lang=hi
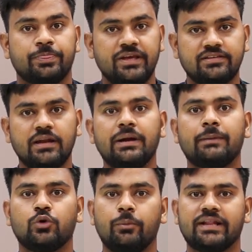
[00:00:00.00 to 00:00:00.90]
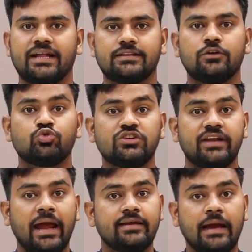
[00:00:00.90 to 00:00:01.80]
तीसरा मैं आपको बता देता हूँ
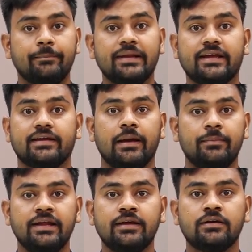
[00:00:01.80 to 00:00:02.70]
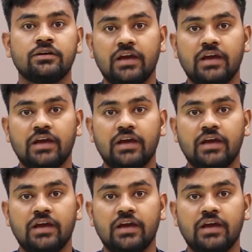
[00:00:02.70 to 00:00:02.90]
तीसरा है गैम्बलिंग गैम्बलिंग